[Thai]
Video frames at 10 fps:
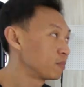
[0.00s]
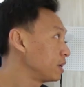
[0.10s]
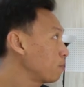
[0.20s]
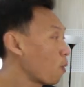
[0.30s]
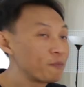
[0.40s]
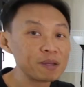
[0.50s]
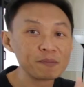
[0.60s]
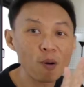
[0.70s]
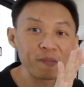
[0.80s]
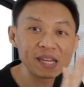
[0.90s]
นี่ผม
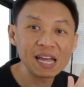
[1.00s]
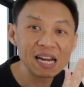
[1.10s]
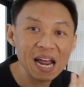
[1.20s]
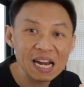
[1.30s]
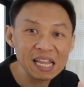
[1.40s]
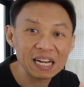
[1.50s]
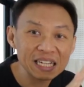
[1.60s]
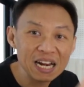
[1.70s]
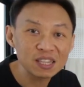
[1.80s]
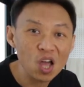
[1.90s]
ผมเขียนรายละเอียด
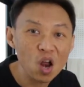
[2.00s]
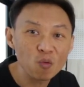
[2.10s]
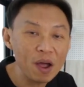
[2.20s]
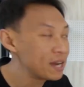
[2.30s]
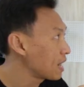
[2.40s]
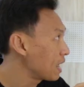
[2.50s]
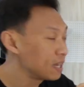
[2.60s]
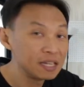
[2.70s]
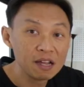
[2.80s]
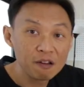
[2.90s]
ขั้นตอนไว้ใน
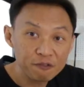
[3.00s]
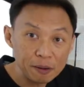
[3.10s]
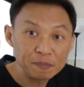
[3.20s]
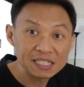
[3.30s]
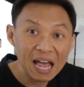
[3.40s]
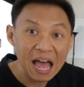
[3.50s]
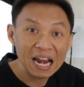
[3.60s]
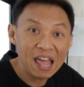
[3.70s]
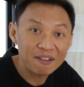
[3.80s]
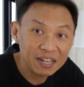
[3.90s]
ฟลิปชาร์ต
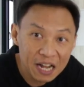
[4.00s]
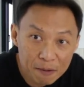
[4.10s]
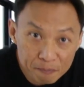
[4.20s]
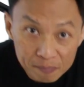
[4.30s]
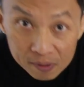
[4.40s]
แล้วนะครับ